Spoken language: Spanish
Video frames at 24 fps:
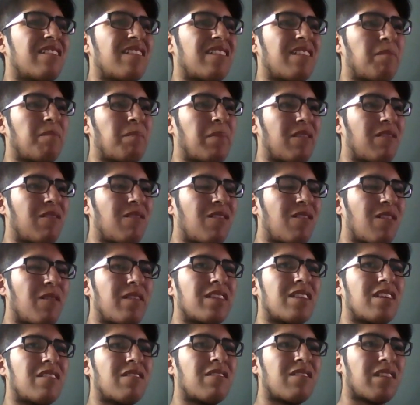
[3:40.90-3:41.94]
pero un
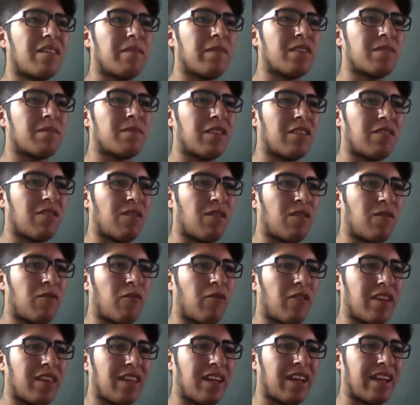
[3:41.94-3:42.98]
comentario que más me dolió
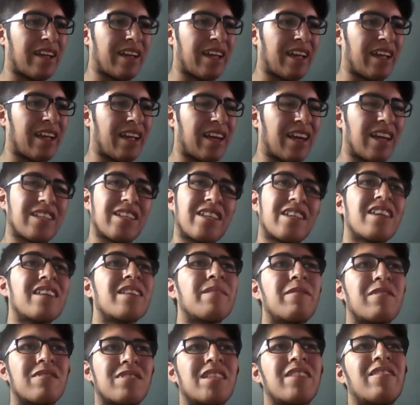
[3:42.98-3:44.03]
fue de que la chica que
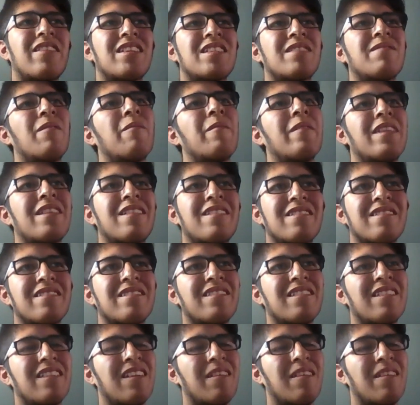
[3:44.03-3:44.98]
me gustaba en ese momento